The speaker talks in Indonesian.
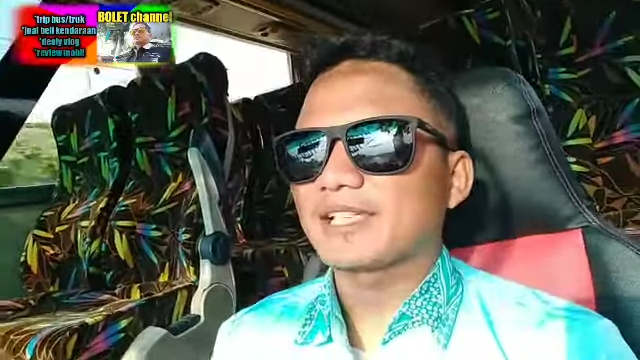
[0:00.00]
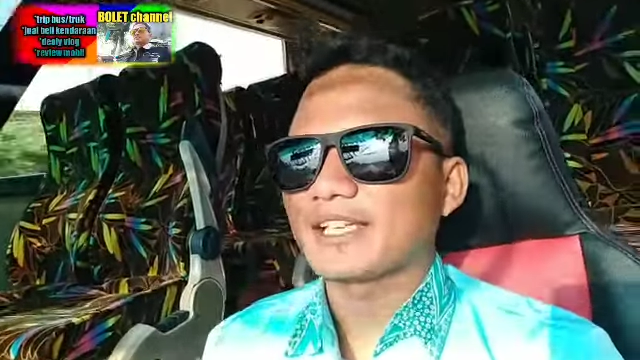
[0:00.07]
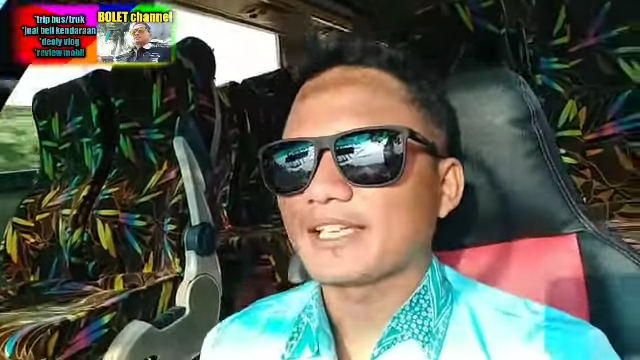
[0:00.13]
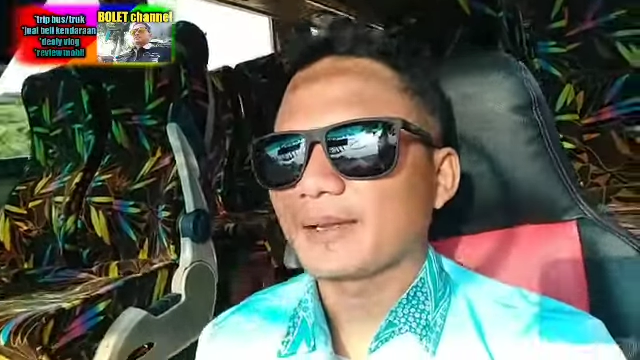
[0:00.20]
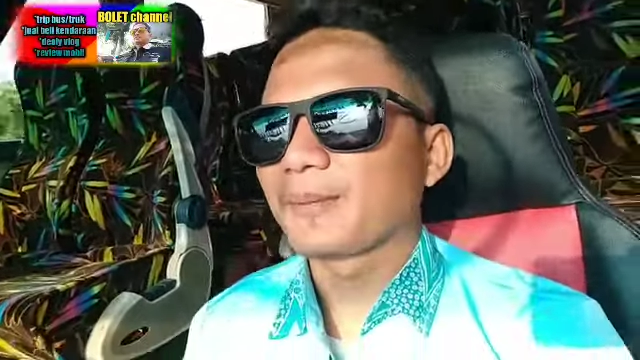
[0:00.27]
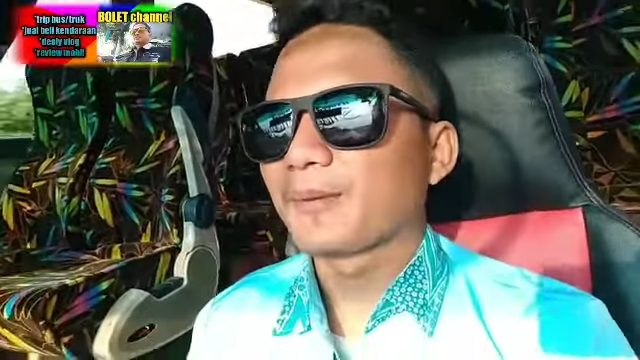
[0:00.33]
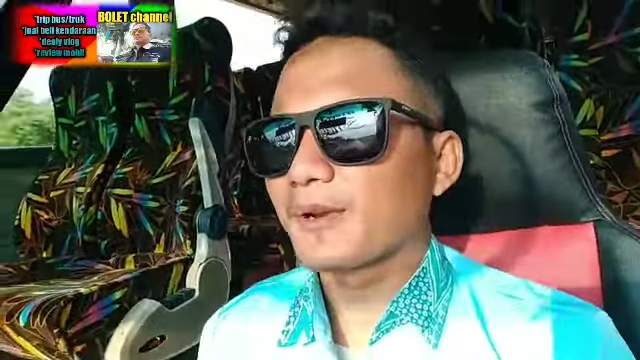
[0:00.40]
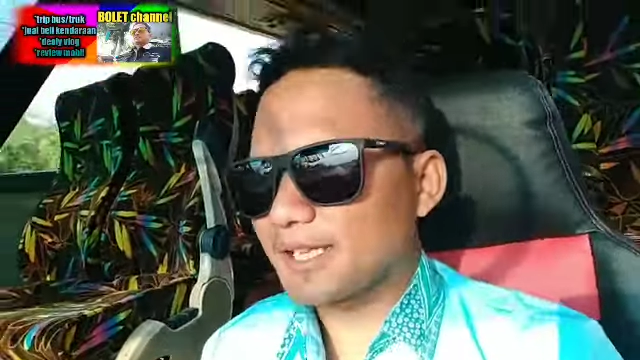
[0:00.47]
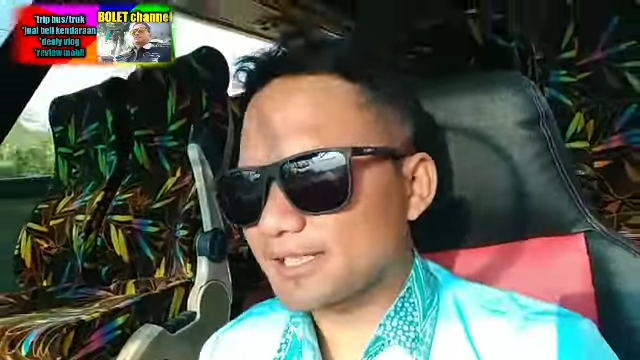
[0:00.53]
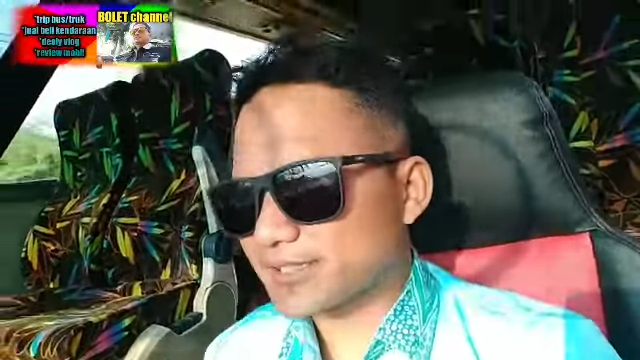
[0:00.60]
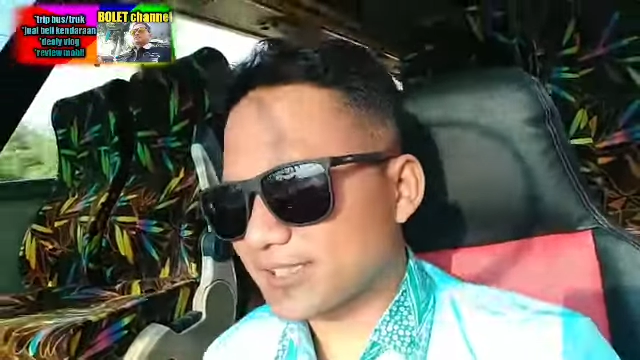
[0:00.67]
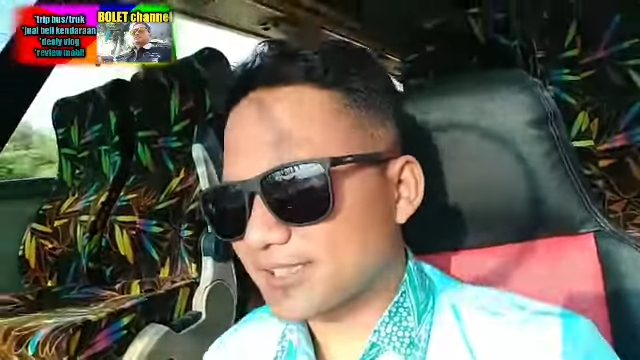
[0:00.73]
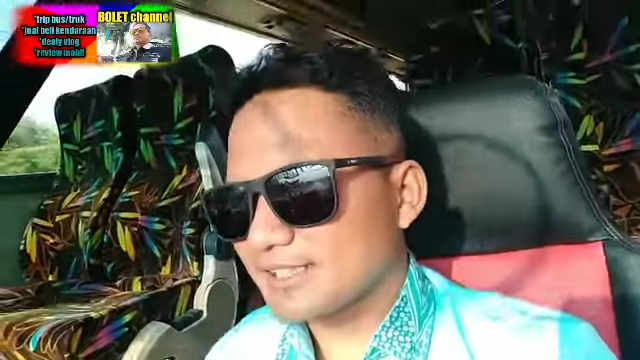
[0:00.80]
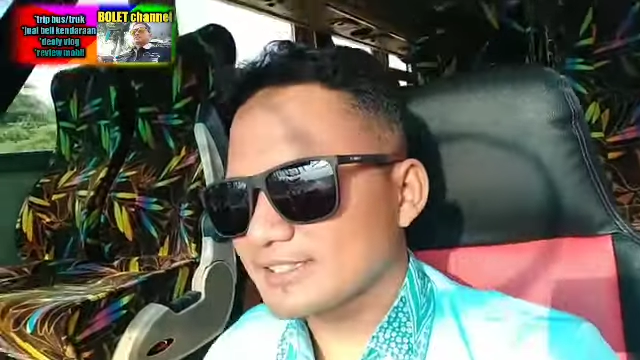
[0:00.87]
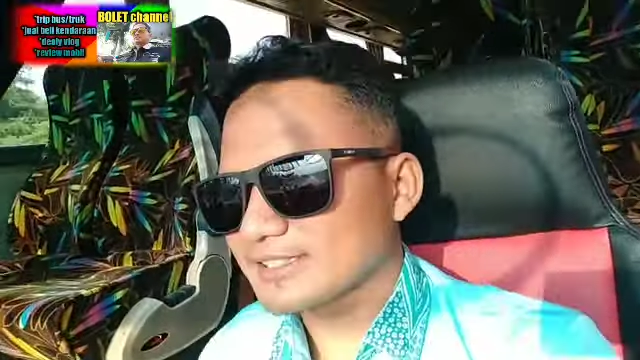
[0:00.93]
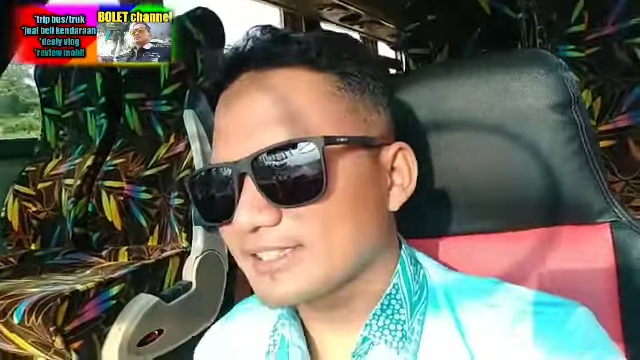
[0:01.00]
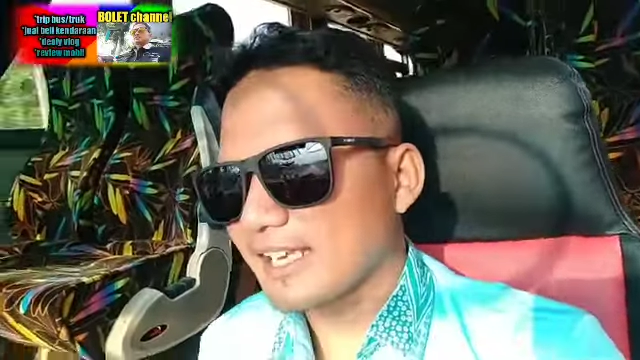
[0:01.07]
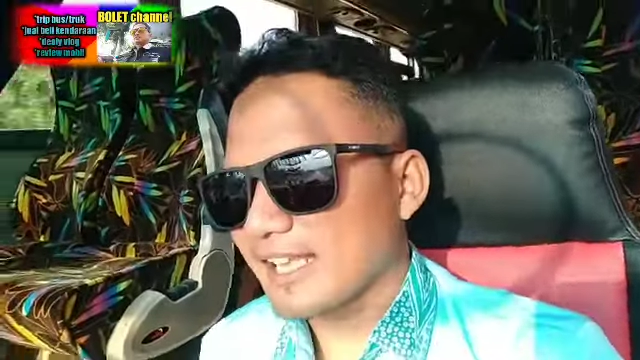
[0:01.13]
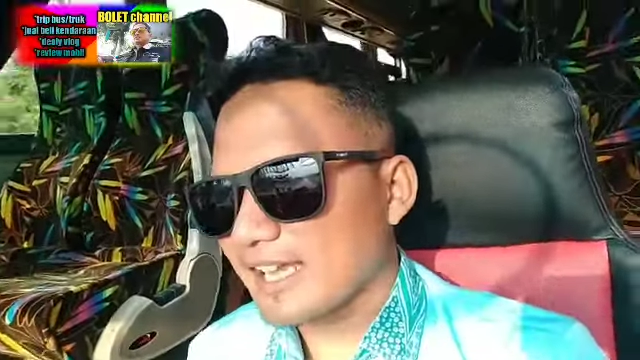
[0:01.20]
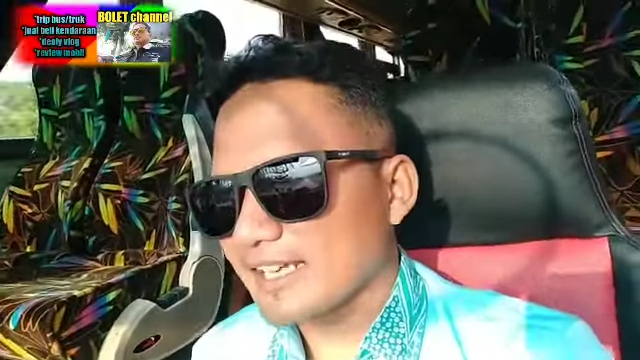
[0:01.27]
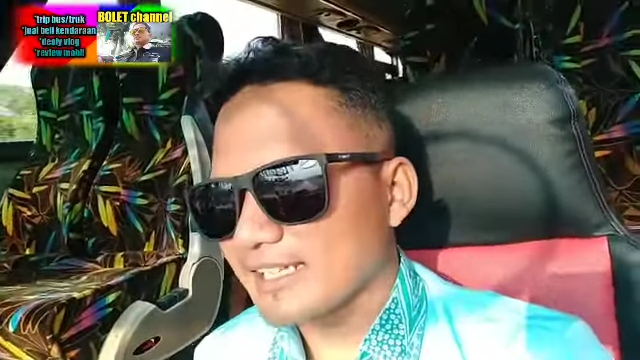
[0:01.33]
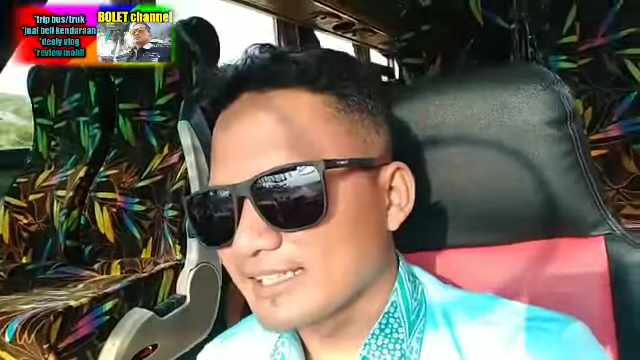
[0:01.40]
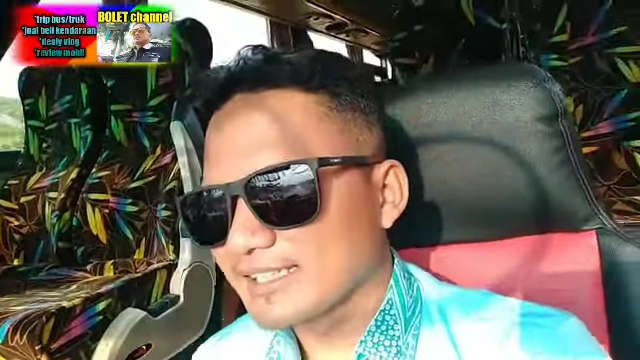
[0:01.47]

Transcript: saya boleh channel silakan